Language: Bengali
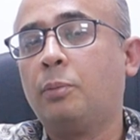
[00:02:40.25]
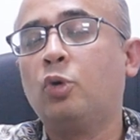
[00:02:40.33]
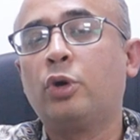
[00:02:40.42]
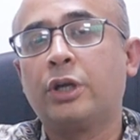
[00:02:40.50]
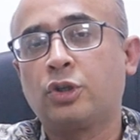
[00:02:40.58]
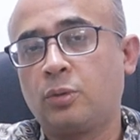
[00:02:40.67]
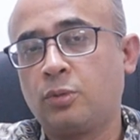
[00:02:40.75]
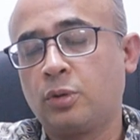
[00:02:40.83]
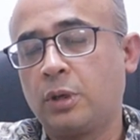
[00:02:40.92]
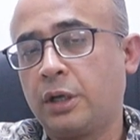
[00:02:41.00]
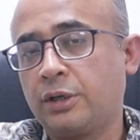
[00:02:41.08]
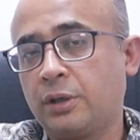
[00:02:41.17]
বুকের সম
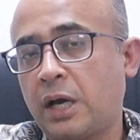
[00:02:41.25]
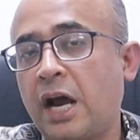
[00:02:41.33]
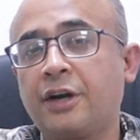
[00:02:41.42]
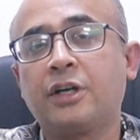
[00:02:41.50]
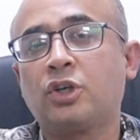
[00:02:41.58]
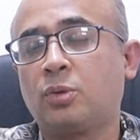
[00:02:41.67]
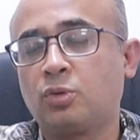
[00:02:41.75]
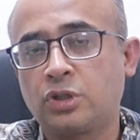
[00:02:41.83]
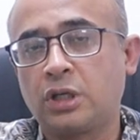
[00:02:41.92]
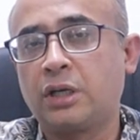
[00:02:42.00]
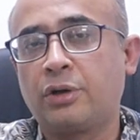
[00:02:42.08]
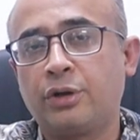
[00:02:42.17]
হার্টের
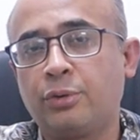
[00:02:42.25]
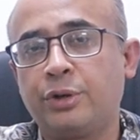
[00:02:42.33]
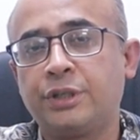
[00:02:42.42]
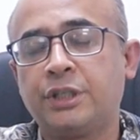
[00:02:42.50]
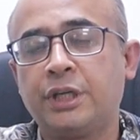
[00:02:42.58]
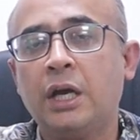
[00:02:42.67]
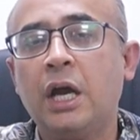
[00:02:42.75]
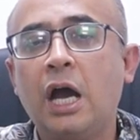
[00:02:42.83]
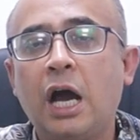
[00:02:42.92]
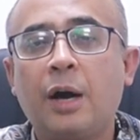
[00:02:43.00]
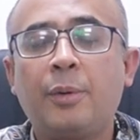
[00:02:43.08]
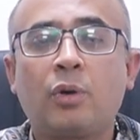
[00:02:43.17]
সমস্যার কারণে হয়েছে
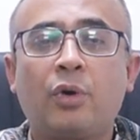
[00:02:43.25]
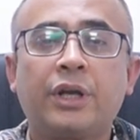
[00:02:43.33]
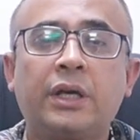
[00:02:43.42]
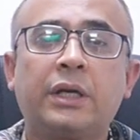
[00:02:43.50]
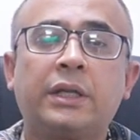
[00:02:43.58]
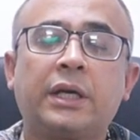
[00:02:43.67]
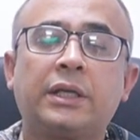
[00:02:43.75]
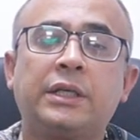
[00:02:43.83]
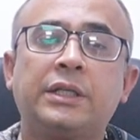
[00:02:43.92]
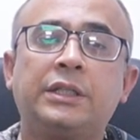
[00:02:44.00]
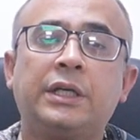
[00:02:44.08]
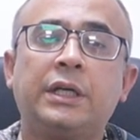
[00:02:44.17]
আবার অনেকের দেখা
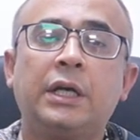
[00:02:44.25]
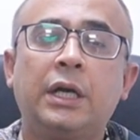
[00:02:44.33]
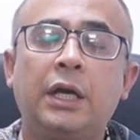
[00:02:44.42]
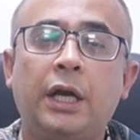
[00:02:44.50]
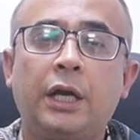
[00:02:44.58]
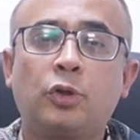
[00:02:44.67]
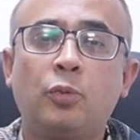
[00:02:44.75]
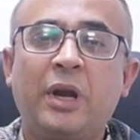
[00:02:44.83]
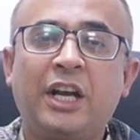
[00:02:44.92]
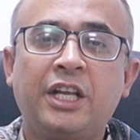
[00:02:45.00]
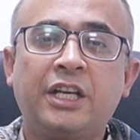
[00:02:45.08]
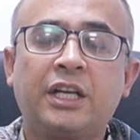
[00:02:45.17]
যায় যে একটু
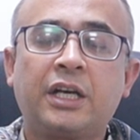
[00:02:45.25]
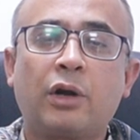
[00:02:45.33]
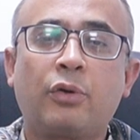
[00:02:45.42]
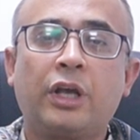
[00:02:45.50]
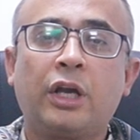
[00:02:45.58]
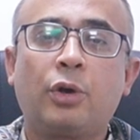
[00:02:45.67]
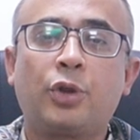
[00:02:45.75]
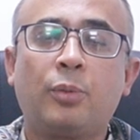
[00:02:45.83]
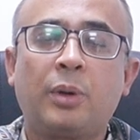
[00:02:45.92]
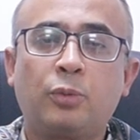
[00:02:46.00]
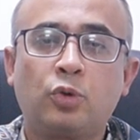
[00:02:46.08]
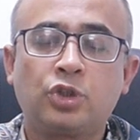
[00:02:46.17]
বেন্ডিংয়ের কারণে
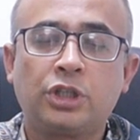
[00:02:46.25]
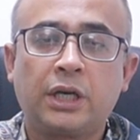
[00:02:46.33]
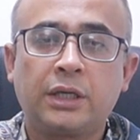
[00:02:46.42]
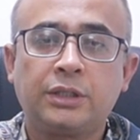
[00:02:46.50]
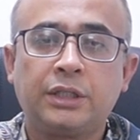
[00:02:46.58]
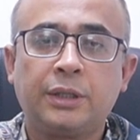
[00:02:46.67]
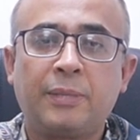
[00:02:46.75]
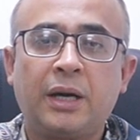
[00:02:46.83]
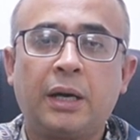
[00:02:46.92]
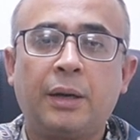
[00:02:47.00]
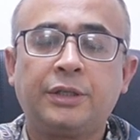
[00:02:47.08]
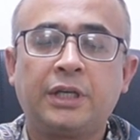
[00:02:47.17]
অথবা পোস্টার যে
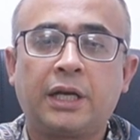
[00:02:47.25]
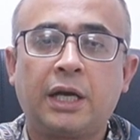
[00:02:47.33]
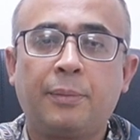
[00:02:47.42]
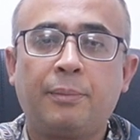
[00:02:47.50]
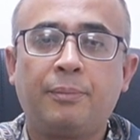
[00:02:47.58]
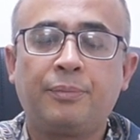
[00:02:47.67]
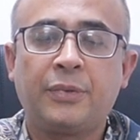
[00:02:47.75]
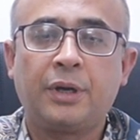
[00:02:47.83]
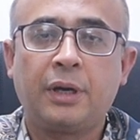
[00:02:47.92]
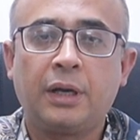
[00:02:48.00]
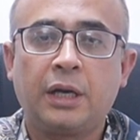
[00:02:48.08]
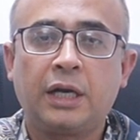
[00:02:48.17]
মা যারা
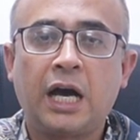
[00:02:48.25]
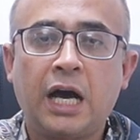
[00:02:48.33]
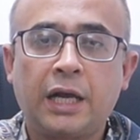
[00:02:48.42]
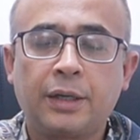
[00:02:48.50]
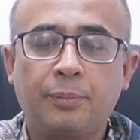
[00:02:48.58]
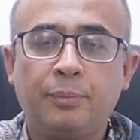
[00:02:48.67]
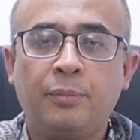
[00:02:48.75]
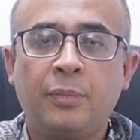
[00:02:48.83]
ঘাড়